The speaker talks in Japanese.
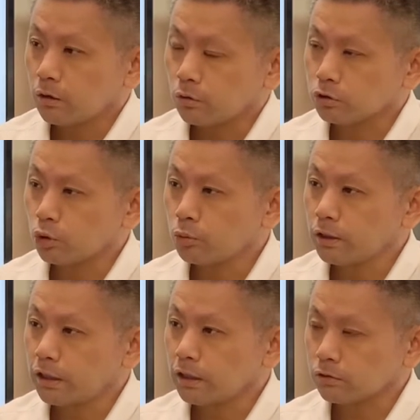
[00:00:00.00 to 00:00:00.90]
こうそこ
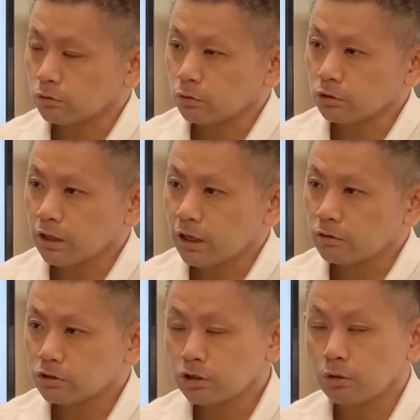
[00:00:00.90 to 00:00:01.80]
までそのお互い
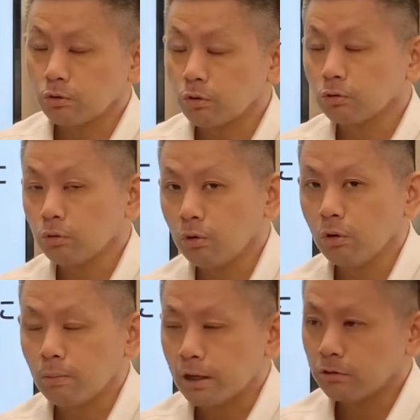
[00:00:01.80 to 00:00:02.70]
の事業のこと
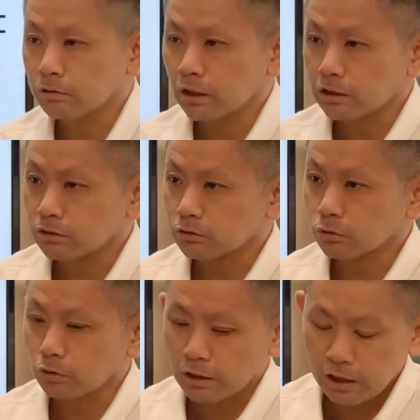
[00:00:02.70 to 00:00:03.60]
をまあ言ったりする
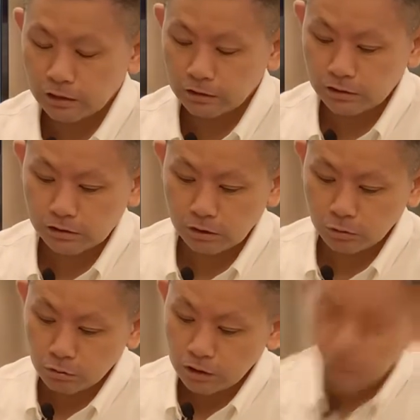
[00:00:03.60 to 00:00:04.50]
ことはなかったんですけ
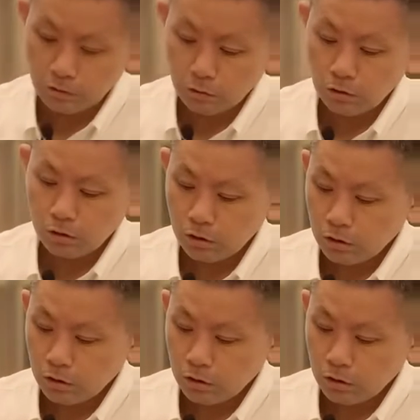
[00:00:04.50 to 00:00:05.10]
ど、今回こ